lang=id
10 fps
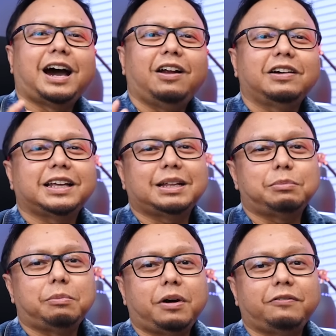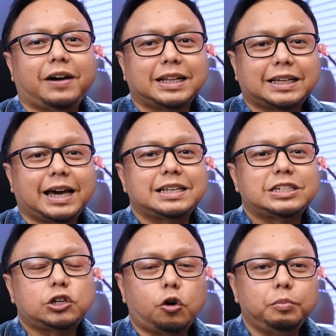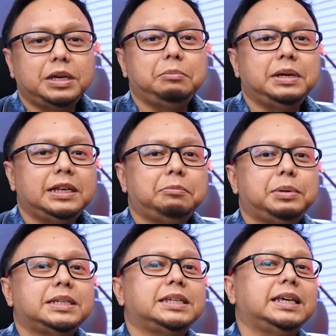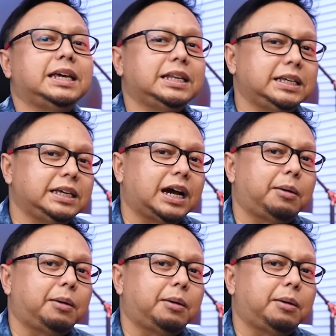Kalau kita memanfaatkan Xiaomi mini PC ini yang